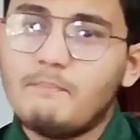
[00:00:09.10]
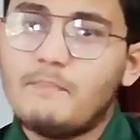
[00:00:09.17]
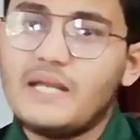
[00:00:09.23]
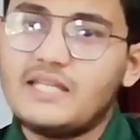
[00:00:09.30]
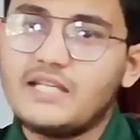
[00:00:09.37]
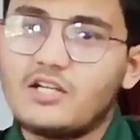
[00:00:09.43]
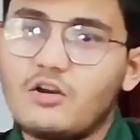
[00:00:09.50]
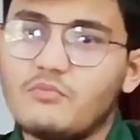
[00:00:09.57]

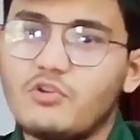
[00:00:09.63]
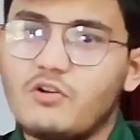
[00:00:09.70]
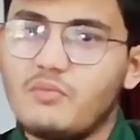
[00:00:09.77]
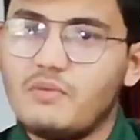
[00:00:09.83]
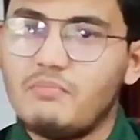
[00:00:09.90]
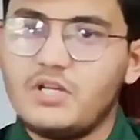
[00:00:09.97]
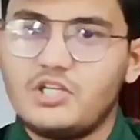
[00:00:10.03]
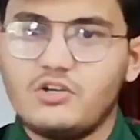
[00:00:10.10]

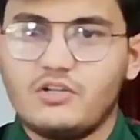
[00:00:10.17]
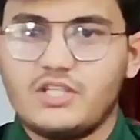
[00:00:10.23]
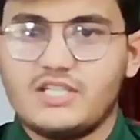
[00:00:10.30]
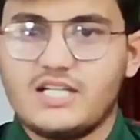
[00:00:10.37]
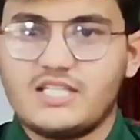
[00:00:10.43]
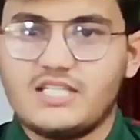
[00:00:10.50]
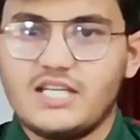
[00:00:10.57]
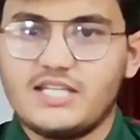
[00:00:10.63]
ব্যতিক্রমধর্মী ভিডিও হতে
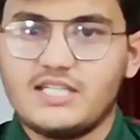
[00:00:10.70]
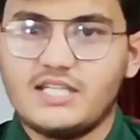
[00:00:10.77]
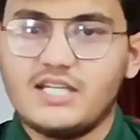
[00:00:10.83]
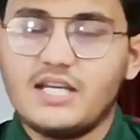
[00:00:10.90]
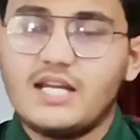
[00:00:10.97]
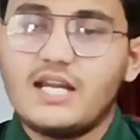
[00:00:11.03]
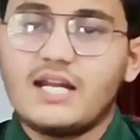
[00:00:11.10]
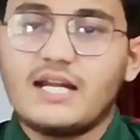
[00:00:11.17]
যাচ্ছে এটি
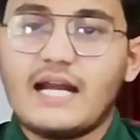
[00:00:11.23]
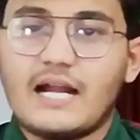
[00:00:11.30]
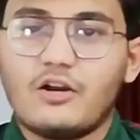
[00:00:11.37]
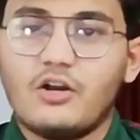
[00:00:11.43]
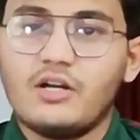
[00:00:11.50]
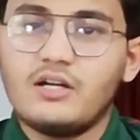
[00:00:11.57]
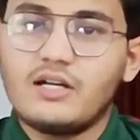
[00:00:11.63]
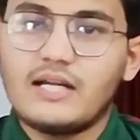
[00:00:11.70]

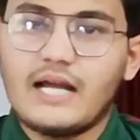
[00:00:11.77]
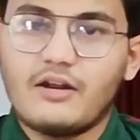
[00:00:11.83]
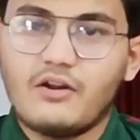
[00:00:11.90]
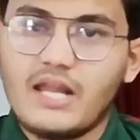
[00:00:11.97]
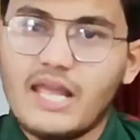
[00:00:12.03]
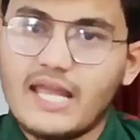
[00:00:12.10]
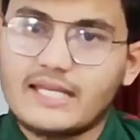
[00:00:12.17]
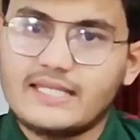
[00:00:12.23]
কারণ কারণ
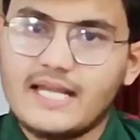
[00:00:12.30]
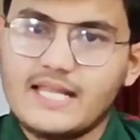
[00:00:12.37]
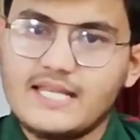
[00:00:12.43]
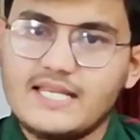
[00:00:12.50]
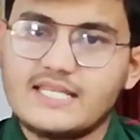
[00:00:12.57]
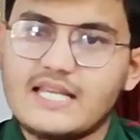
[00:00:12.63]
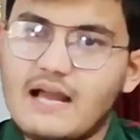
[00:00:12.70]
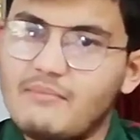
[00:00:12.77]
একটা
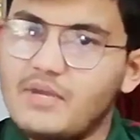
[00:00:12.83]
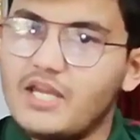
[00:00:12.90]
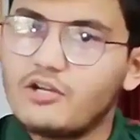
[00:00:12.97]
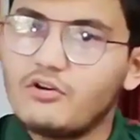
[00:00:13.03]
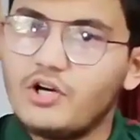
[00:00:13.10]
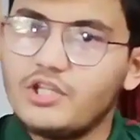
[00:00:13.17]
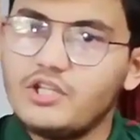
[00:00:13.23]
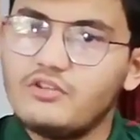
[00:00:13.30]
জিনিস আমি এই
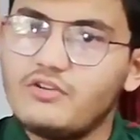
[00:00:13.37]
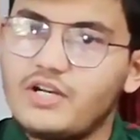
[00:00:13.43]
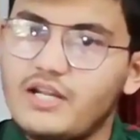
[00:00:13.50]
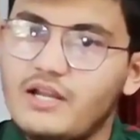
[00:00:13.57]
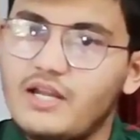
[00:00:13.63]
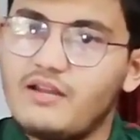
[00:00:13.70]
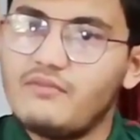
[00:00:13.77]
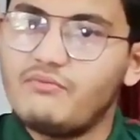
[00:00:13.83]
কয়দিন ধরে
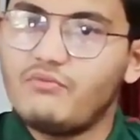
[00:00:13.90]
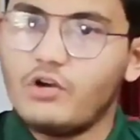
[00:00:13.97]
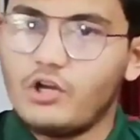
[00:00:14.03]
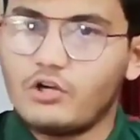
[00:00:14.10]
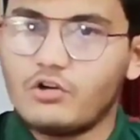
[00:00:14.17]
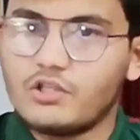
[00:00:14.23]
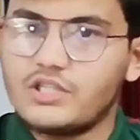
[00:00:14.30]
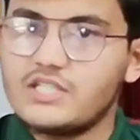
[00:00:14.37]

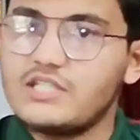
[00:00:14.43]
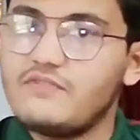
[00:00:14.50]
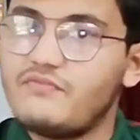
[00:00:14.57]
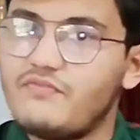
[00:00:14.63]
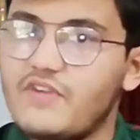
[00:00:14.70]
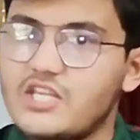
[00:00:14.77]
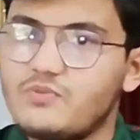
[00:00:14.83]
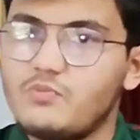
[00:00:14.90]
ফলো করতেছি
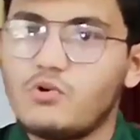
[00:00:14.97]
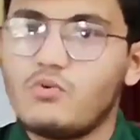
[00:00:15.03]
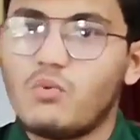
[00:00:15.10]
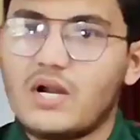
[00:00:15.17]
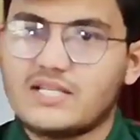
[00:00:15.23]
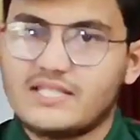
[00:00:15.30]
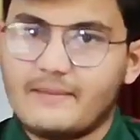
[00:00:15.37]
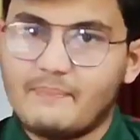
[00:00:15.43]
ফেসবুক
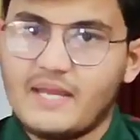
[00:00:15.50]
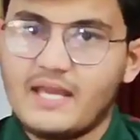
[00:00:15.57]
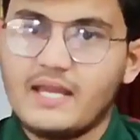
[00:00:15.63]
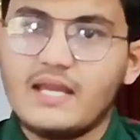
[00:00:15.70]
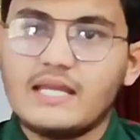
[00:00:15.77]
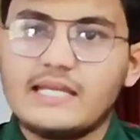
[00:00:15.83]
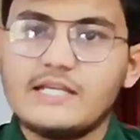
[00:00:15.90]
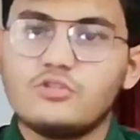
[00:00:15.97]
হোয়াটসঅ্যাপে
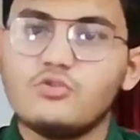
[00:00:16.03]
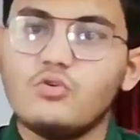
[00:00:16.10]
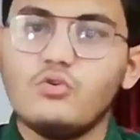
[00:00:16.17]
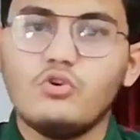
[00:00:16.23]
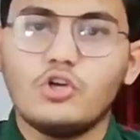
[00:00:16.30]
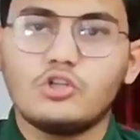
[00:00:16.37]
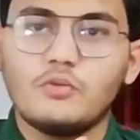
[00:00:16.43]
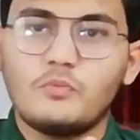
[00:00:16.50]
কিছু
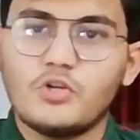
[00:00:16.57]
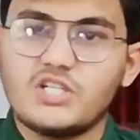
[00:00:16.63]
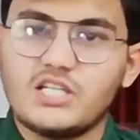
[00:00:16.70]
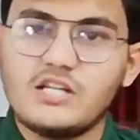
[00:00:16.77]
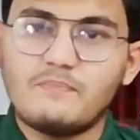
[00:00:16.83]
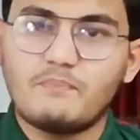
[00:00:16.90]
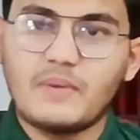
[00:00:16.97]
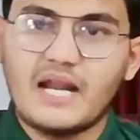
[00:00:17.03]
উন্নত
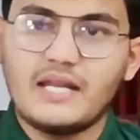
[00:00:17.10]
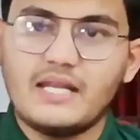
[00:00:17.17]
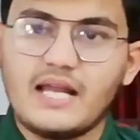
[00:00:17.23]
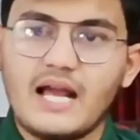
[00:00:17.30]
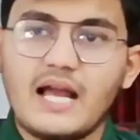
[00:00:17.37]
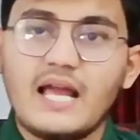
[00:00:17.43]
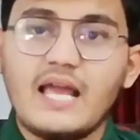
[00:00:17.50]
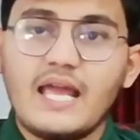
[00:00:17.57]
প্রজাতির প্রাণীরা